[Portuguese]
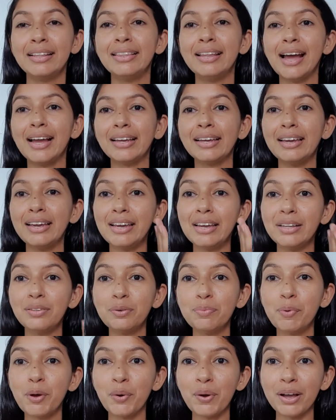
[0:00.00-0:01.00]
daqui
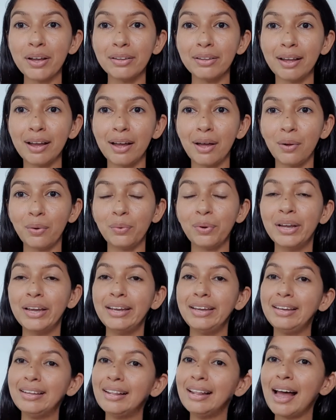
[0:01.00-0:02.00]
do meu canal
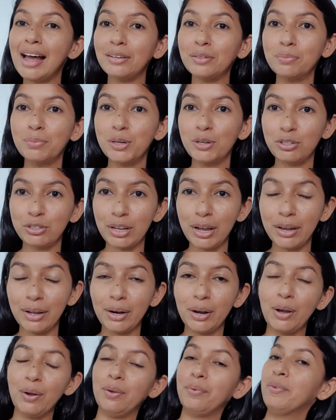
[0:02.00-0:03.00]
e lá do meu
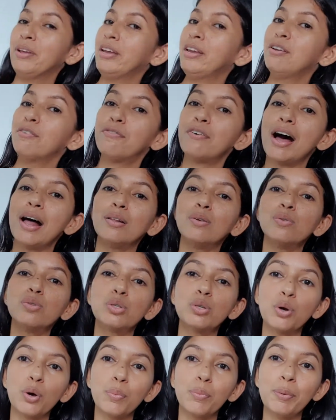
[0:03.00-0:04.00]
Instagram que falam
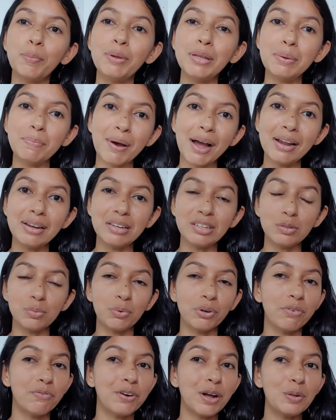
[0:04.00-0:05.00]
sobre
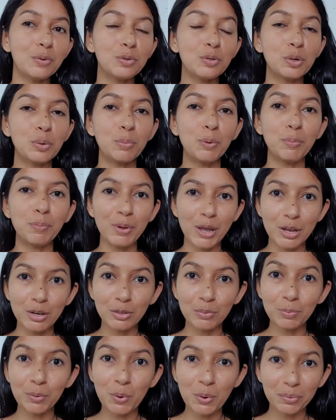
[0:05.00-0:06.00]
minimalismo, que falam sobre o
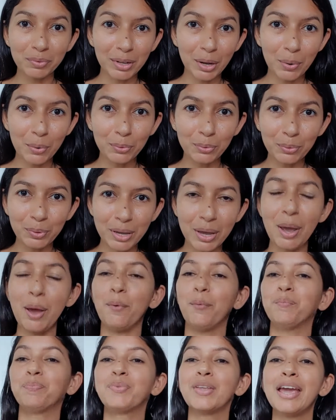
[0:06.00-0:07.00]
mesmo conteúdo que
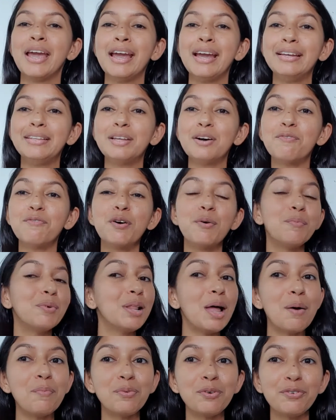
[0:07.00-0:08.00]
eu. Então vamos
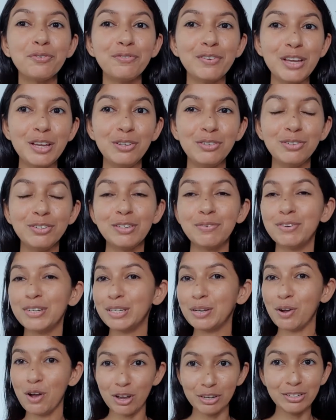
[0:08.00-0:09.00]
lá para o vídeo. Se
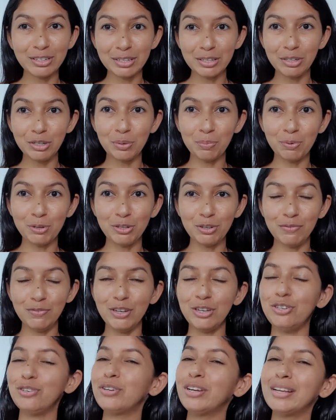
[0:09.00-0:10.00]
você gosta desse tipo de
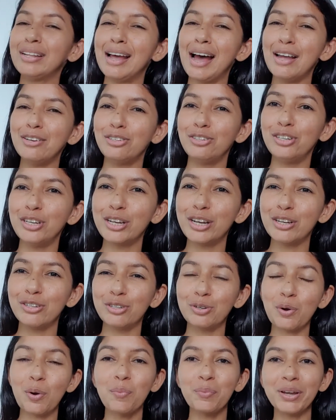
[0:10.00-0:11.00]
vídeo que dá dicas
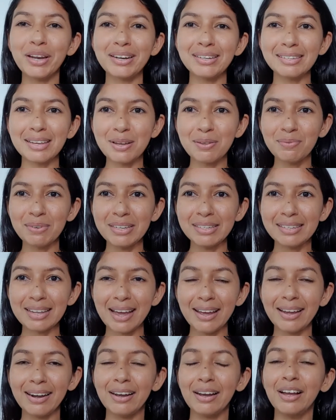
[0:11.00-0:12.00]
de como crescer no
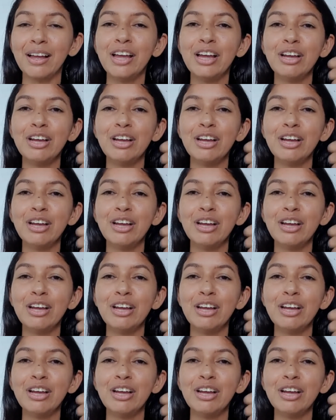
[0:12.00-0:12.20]
Instagram,